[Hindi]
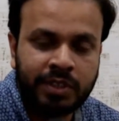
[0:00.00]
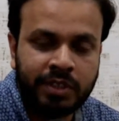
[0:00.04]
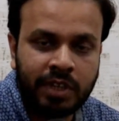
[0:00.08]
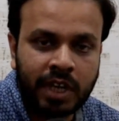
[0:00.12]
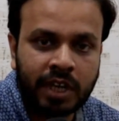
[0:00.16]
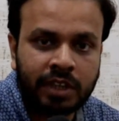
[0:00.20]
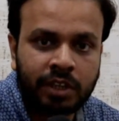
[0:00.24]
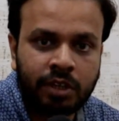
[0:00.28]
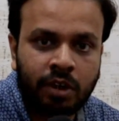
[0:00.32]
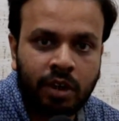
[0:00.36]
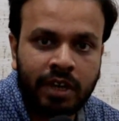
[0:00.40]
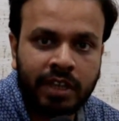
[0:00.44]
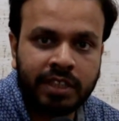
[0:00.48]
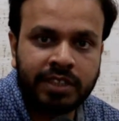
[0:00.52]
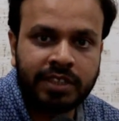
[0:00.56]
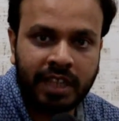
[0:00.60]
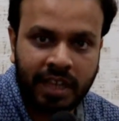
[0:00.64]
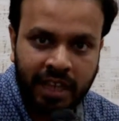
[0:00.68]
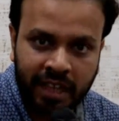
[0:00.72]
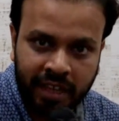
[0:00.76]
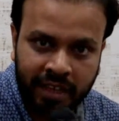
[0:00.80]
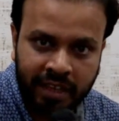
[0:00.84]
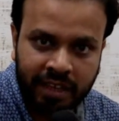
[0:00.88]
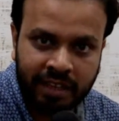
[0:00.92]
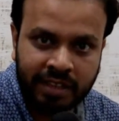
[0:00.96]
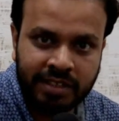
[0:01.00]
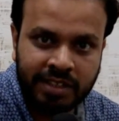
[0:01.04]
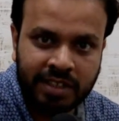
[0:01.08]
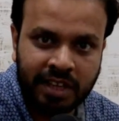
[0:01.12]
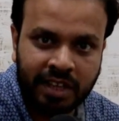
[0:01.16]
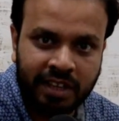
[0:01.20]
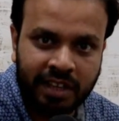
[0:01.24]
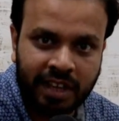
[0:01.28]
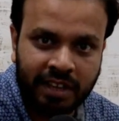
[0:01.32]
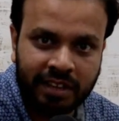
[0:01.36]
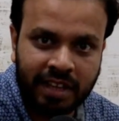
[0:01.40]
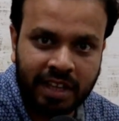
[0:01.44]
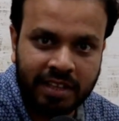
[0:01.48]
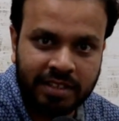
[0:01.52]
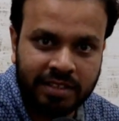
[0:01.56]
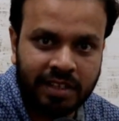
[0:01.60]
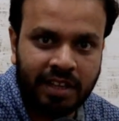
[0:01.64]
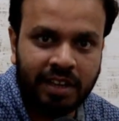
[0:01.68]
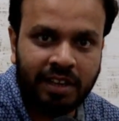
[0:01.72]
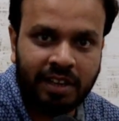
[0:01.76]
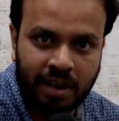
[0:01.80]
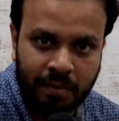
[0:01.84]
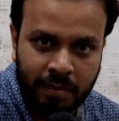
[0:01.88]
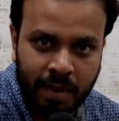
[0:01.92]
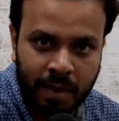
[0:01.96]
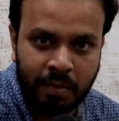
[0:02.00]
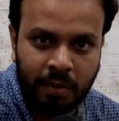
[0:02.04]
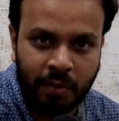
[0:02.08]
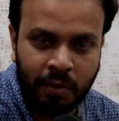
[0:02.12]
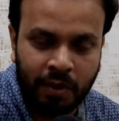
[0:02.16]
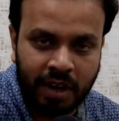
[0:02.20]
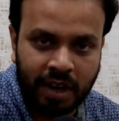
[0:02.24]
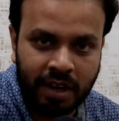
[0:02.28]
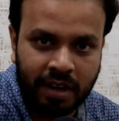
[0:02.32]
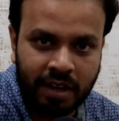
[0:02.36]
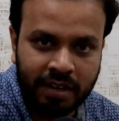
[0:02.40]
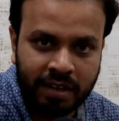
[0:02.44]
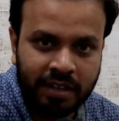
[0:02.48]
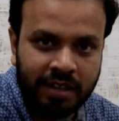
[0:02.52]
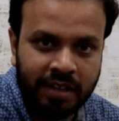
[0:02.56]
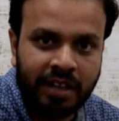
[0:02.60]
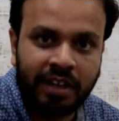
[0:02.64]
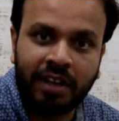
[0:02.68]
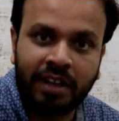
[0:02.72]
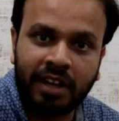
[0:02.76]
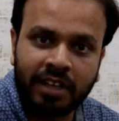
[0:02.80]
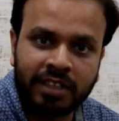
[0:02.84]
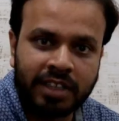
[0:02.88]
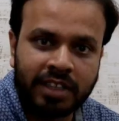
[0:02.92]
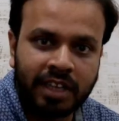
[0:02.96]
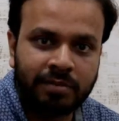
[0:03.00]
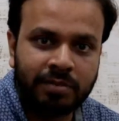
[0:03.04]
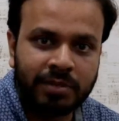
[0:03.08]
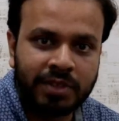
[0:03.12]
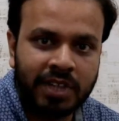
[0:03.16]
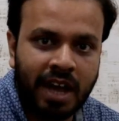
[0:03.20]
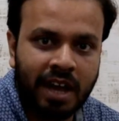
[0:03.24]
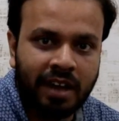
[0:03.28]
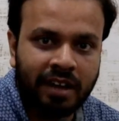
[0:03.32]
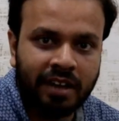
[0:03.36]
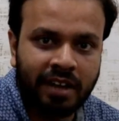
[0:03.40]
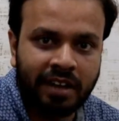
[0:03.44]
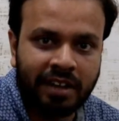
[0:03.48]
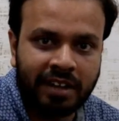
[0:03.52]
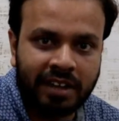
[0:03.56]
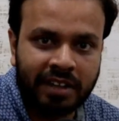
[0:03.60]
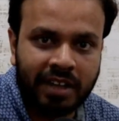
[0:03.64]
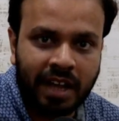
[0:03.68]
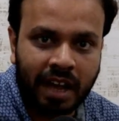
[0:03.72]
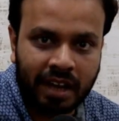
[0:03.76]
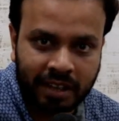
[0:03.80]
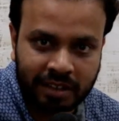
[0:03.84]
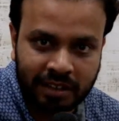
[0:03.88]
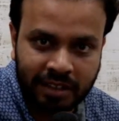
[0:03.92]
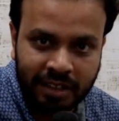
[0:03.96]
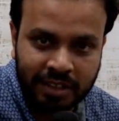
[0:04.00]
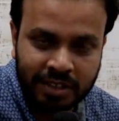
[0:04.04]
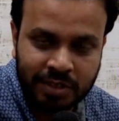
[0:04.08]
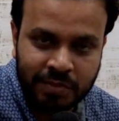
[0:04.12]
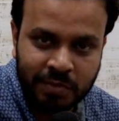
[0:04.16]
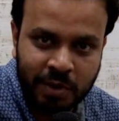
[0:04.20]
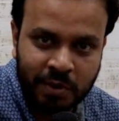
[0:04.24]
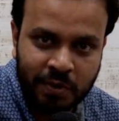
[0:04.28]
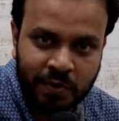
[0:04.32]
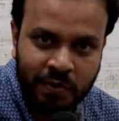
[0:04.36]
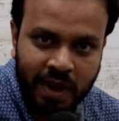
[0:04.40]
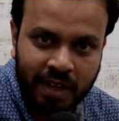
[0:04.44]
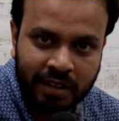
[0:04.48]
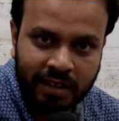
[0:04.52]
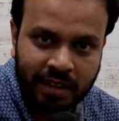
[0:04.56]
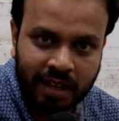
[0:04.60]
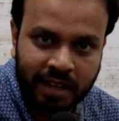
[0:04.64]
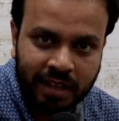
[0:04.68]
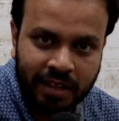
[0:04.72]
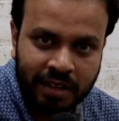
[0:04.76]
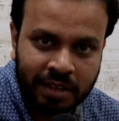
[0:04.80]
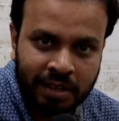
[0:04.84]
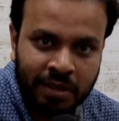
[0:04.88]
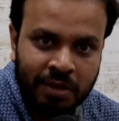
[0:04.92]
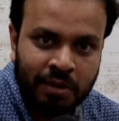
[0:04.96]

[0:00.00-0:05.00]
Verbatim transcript: चंदौली जिले की चकिया तहसील का भभूरा इनका जन्म झारखंड के डालतगंज में हुआ था